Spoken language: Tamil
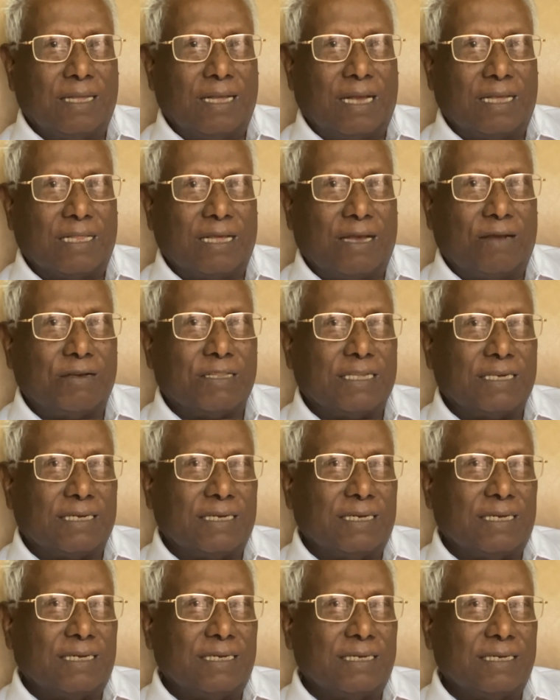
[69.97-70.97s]
அதாவது
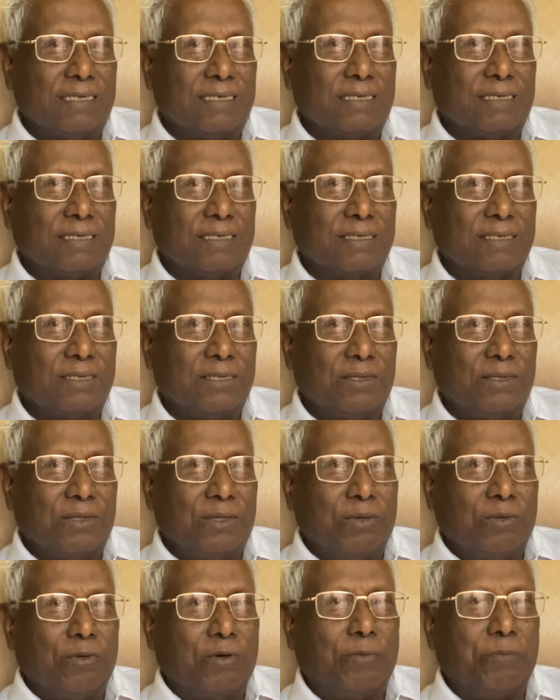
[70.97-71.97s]

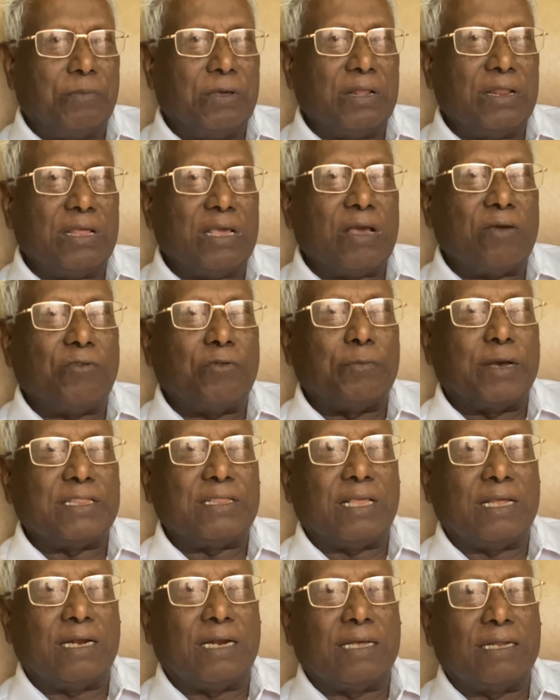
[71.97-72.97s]
ஒரு பெரிய
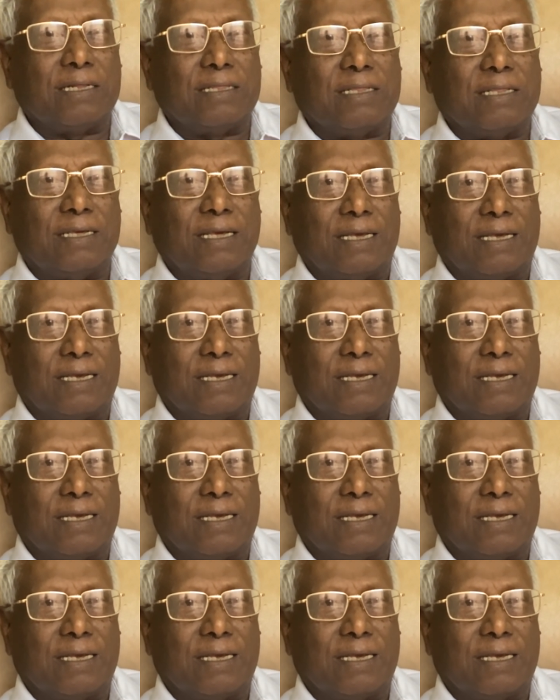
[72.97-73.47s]
விபத்தில் இருந்து